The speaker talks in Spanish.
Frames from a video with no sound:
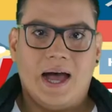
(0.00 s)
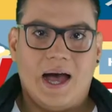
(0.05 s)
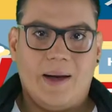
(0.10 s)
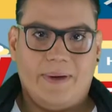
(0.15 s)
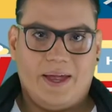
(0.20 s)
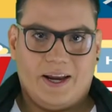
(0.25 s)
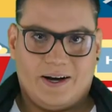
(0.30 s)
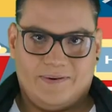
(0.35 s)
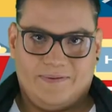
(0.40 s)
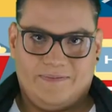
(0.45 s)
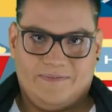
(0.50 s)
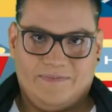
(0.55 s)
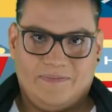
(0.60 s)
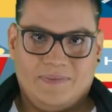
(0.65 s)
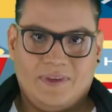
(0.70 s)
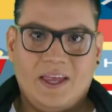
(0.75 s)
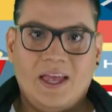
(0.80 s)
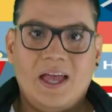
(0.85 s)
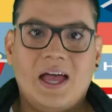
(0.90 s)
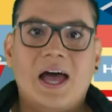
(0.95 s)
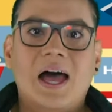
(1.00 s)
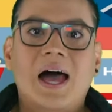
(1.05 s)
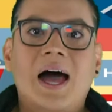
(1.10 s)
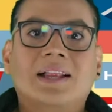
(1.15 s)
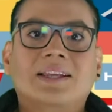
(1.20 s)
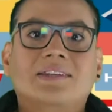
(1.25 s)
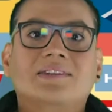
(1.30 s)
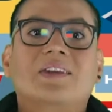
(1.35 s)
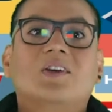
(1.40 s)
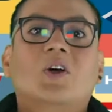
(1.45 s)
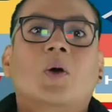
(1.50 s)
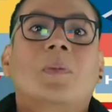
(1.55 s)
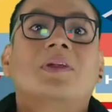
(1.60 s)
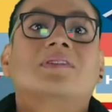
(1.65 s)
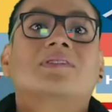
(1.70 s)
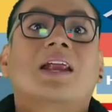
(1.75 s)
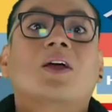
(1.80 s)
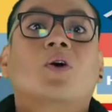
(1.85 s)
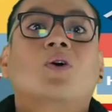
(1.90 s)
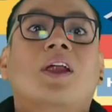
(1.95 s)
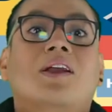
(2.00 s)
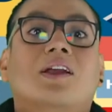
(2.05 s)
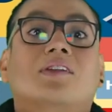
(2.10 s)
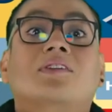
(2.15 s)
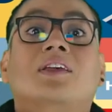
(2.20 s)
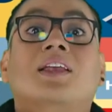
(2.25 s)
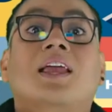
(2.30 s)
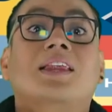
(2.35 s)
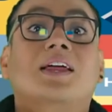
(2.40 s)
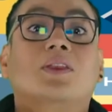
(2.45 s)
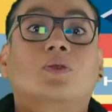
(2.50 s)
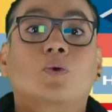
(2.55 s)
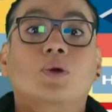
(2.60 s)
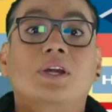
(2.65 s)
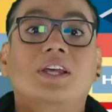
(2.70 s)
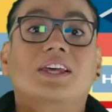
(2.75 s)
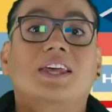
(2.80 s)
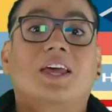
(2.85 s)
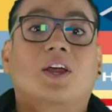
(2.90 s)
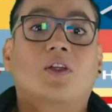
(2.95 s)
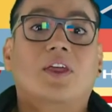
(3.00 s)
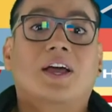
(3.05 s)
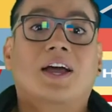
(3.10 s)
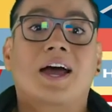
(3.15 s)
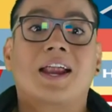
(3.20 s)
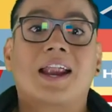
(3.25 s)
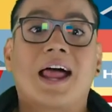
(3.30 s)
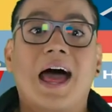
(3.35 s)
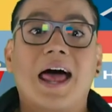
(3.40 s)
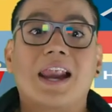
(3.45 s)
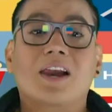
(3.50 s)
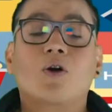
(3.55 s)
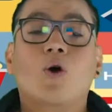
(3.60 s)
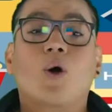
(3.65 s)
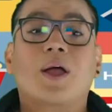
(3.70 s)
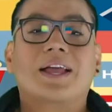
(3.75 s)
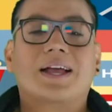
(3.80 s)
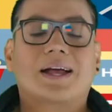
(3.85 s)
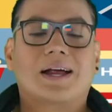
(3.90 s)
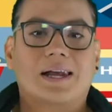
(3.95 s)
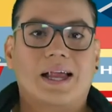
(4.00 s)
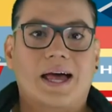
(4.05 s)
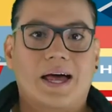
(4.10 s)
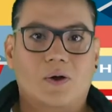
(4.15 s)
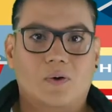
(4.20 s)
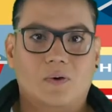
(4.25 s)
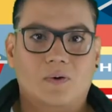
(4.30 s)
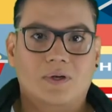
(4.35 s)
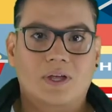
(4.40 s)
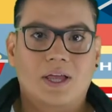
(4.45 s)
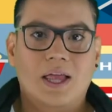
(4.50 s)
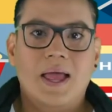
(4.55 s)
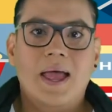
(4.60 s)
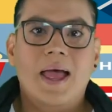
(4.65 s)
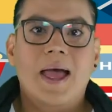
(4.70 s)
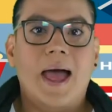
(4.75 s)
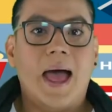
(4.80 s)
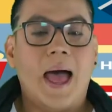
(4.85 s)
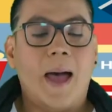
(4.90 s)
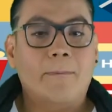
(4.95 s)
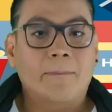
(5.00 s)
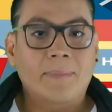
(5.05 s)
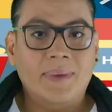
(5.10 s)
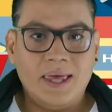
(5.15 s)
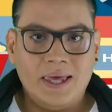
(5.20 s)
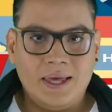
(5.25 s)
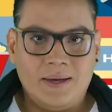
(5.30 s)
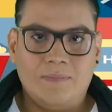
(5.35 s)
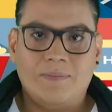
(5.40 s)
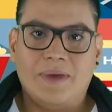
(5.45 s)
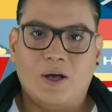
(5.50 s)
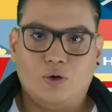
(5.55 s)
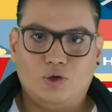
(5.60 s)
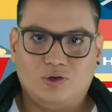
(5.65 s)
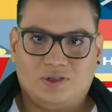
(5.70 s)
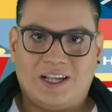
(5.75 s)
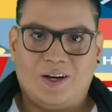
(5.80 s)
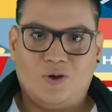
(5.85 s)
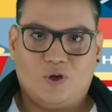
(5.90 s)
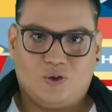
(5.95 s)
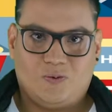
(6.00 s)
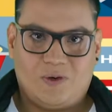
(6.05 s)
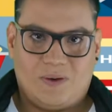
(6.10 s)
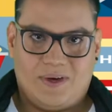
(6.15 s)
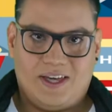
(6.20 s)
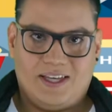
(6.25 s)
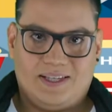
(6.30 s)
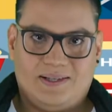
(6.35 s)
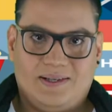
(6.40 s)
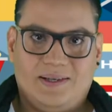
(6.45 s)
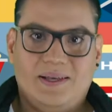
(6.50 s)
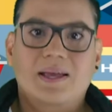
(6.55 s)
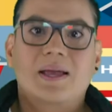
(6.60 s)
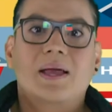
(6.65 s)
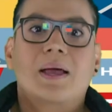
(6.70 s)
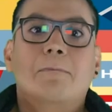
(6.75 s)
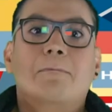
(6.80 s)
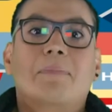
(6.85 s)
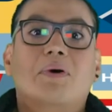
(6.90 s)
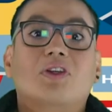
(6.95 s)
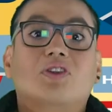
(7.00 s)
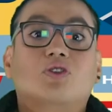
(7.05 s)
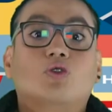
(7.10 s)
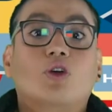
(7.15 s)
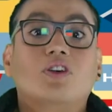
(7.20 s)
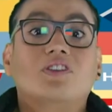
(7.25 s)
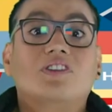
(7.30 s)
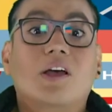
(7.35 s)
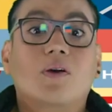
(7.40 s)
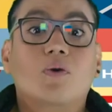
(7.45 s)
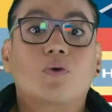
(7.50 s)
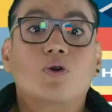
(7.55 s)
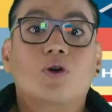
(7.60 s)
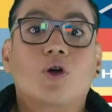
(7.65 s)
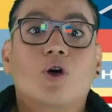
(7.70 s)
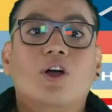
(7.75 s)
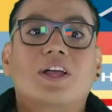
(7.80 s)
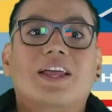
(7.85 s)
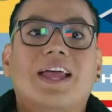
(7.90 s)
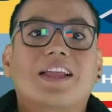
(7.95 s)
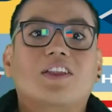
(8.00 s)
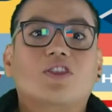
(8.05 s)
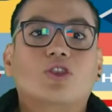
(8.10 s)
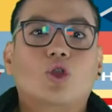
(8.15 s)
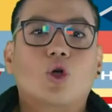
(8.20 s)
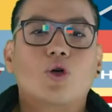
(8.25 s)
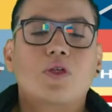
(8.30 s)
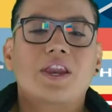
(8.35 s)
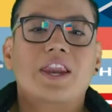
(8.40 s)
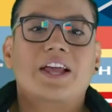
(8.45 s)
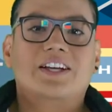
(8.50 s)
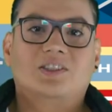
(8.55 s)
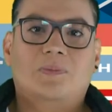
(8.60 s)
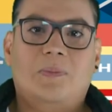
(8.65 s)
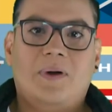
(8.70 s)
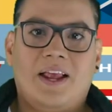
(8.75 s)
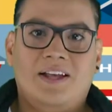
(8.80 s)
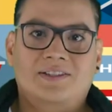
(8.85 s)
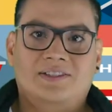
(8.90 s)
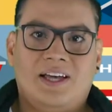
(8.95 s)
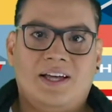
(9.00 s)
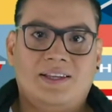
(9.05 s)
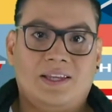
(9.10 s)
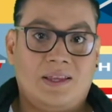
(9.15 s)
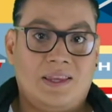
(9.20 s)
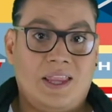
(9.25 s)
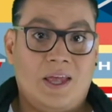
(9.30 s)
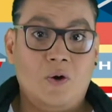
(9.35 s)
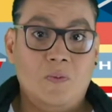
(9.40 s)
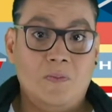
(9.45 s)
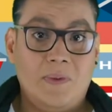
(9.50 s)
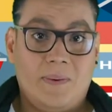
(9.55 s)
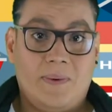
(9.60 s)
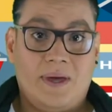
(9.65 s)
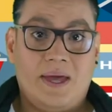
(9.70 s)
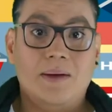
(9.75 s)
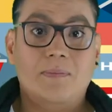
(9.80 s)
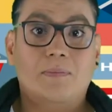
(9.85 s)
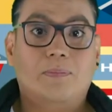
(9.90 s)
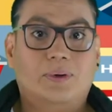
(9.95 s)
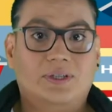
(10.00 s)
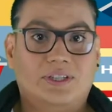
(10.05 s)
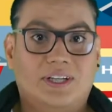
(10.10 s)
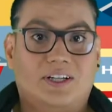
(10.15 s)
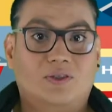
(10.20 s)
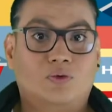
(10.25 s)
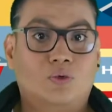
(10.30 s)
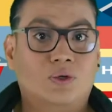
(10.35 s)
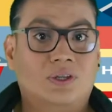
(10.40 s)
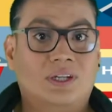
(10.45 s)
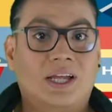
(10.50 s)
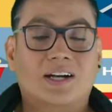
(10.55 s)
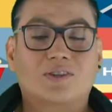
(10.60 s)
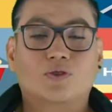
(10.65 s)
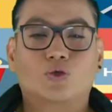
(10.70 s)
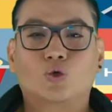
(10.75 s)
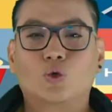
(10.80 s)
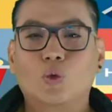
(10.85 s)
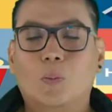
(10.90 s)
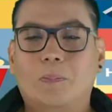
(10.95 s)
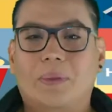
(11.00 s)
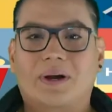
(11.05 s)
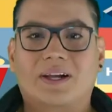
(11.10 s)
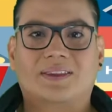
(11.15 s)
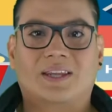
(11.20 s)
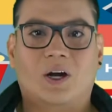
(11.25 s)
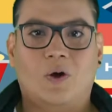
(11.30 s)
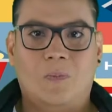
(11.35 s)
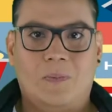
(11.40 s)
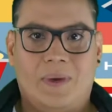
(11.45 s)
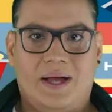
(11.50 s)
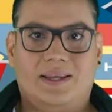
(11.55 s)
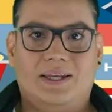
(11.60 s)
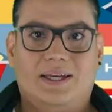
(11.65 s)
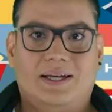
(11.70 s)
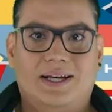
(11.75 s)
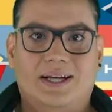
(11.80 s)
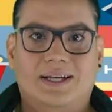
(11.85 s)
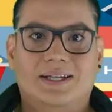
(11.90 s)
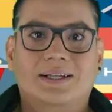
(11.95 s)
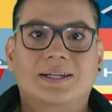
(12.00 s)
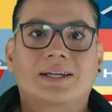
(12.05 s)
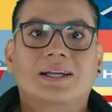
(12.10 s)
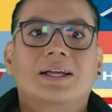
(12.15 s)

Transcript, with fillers: A ver, antes de comenzar con la reseña de Tuli, quiero dejar algo en claro. A mí me gustan los bebés, pero estoy seguro que toda la experiencia de tener un bebé puede resultar súper traumática.